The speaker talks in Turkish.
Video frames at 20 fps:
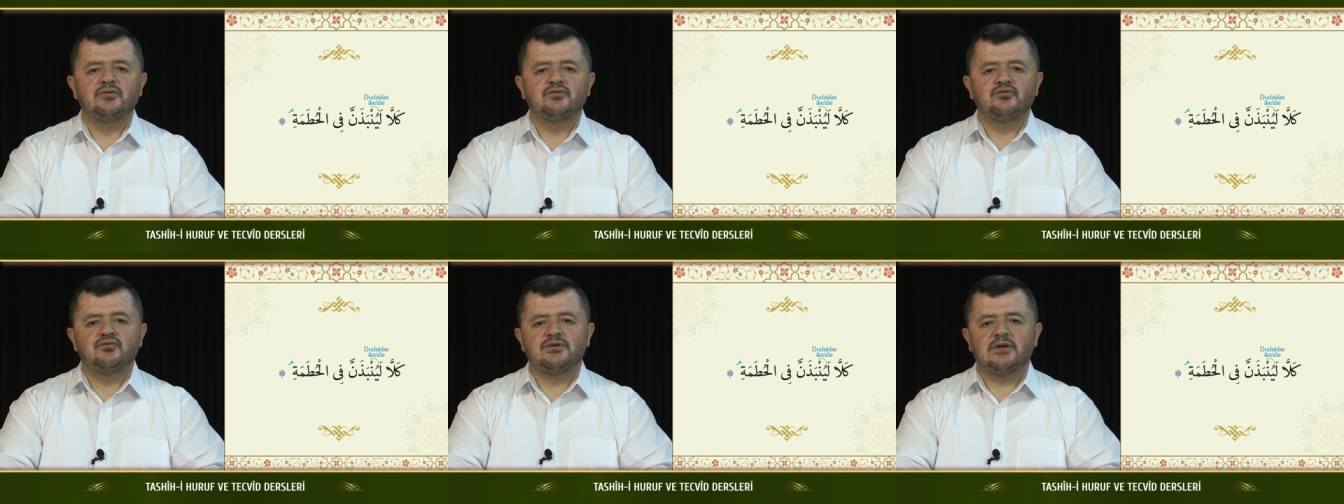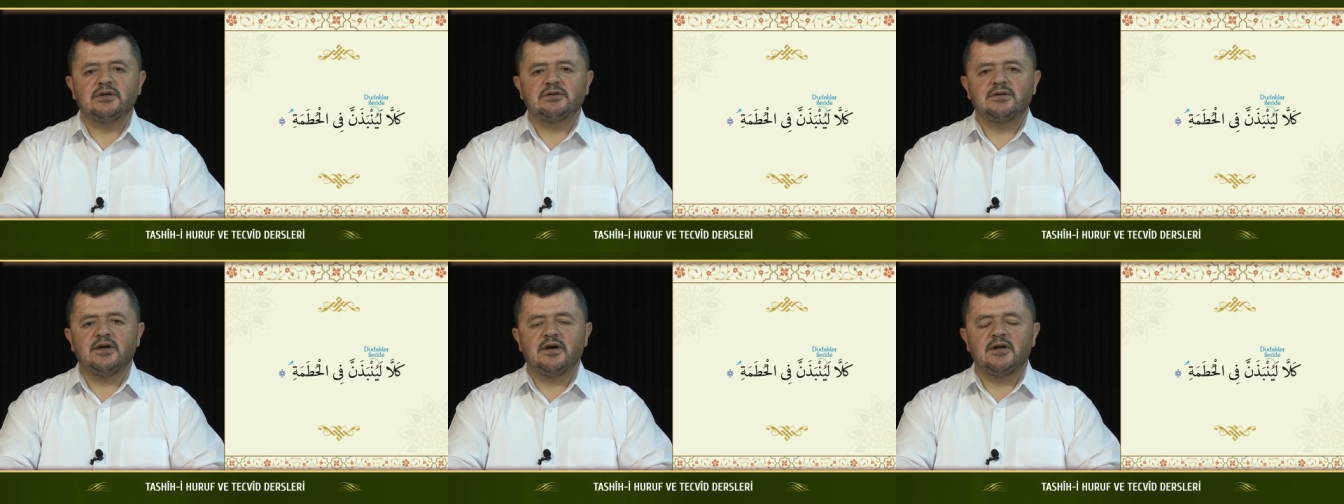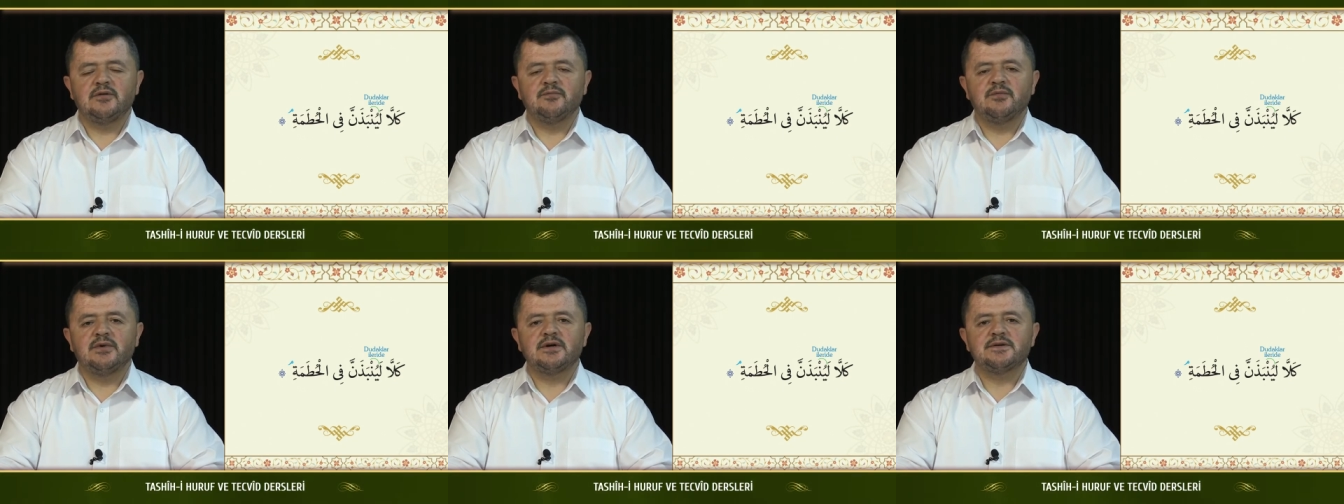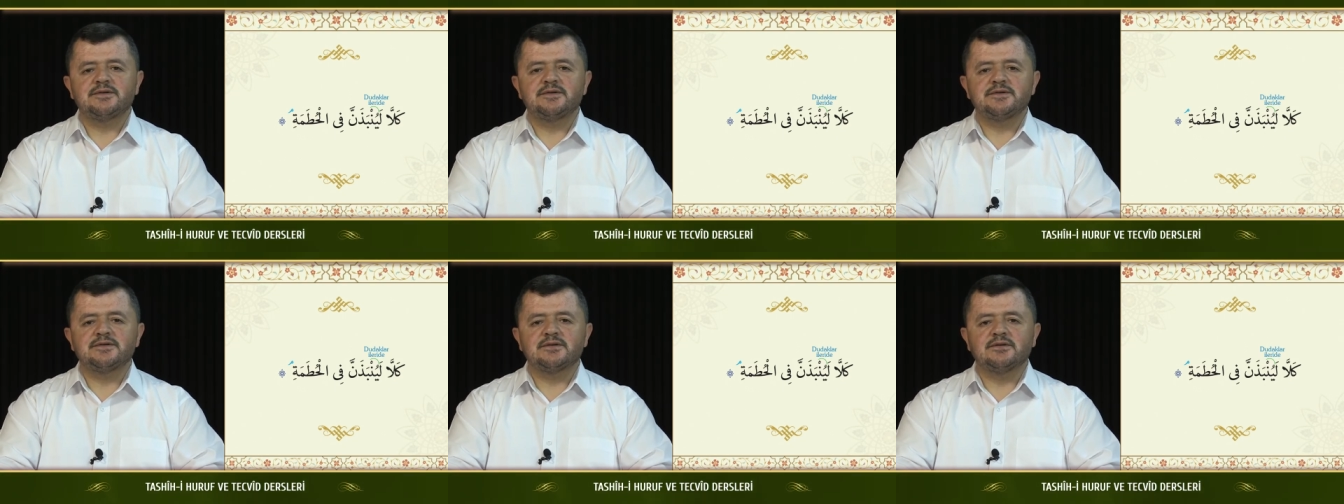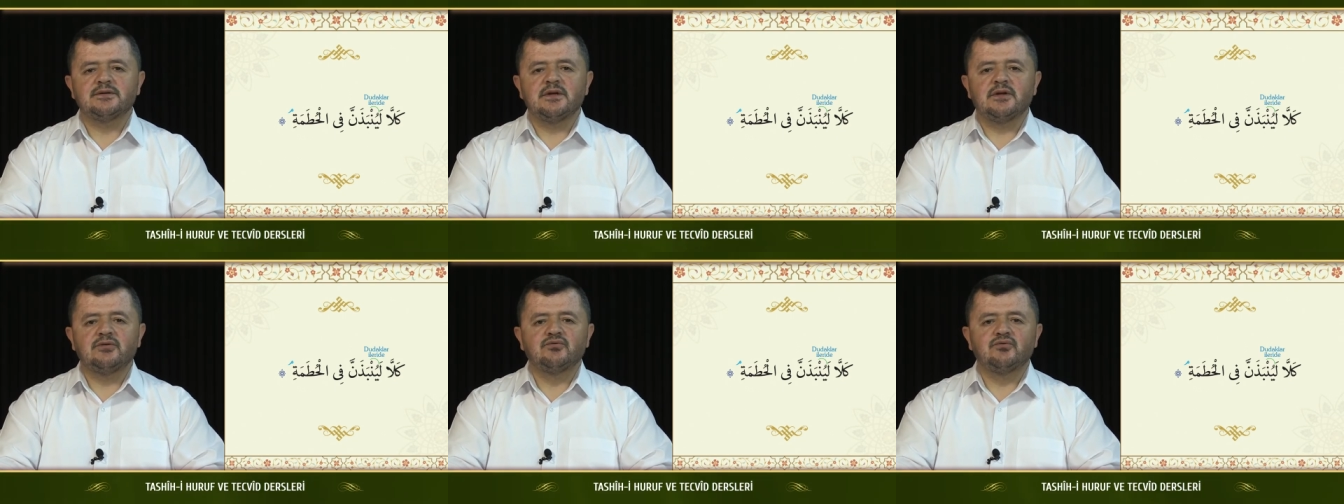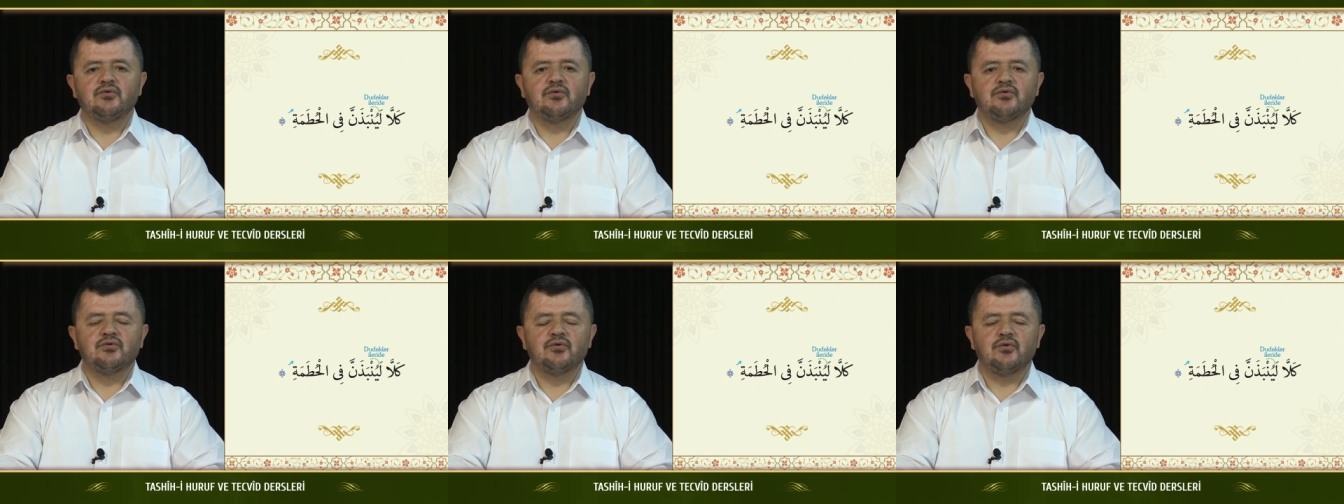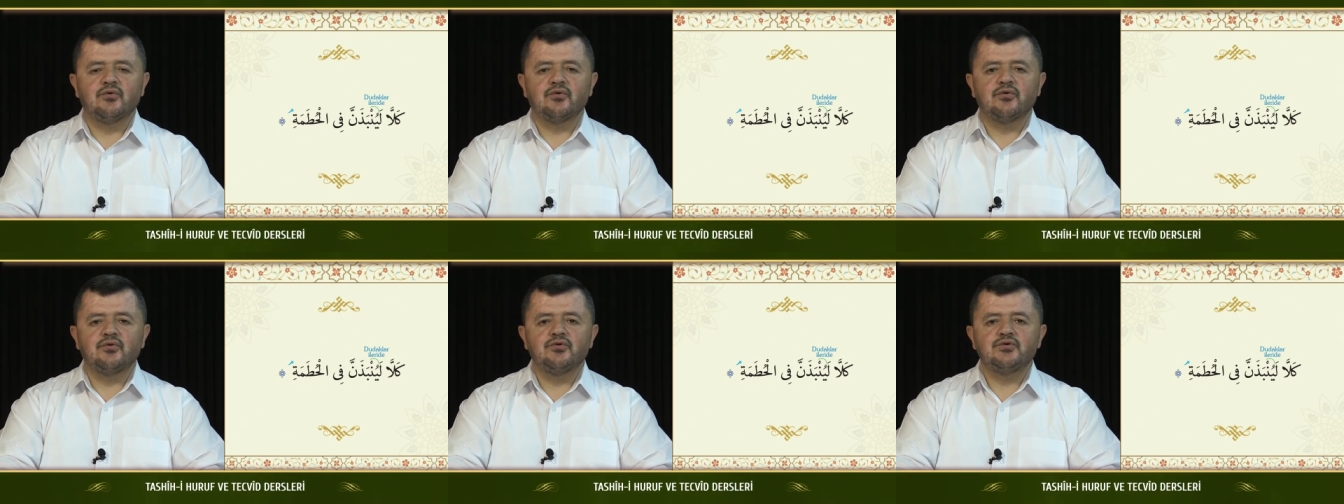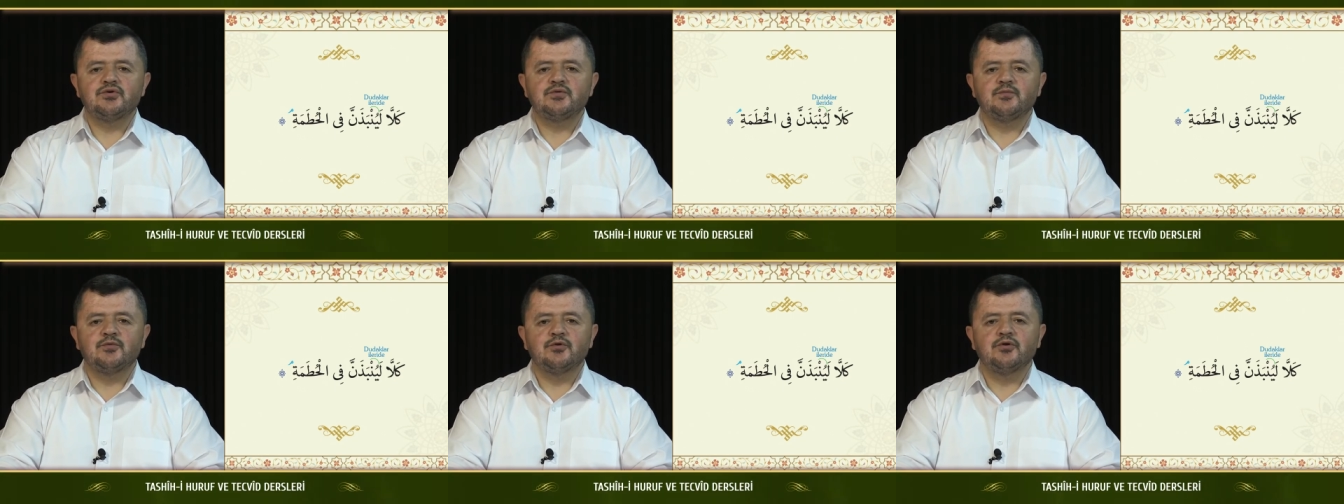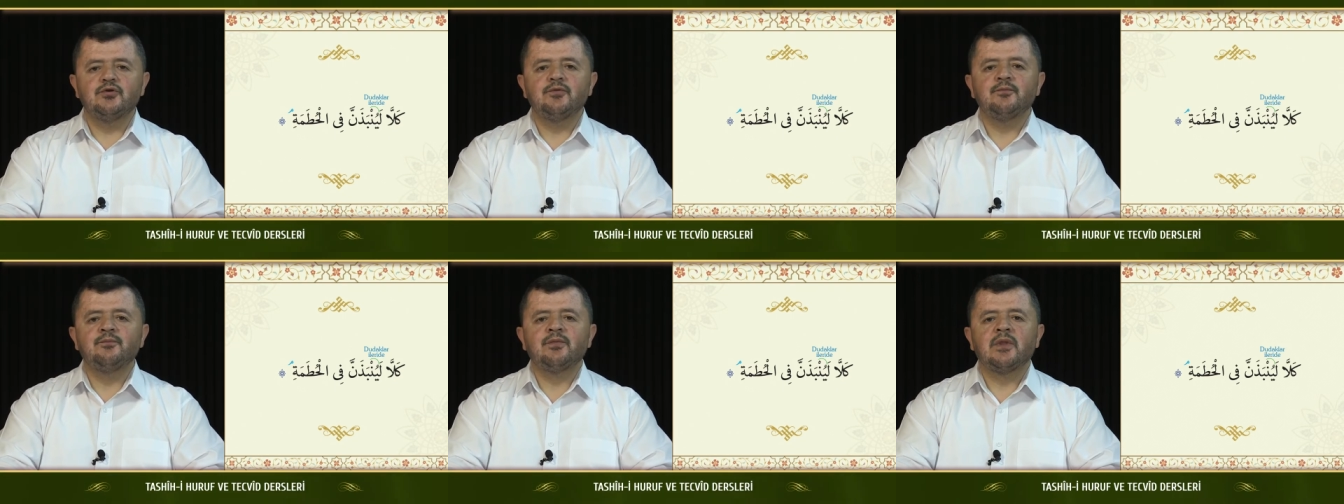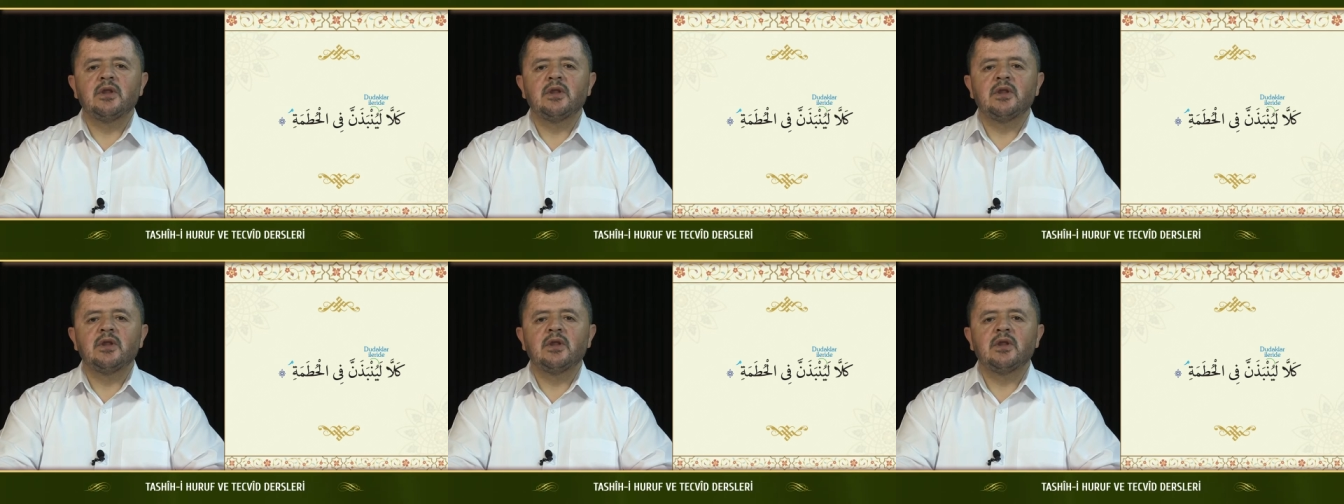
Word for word: Dudak talimi açısından doğru okuyuş bu.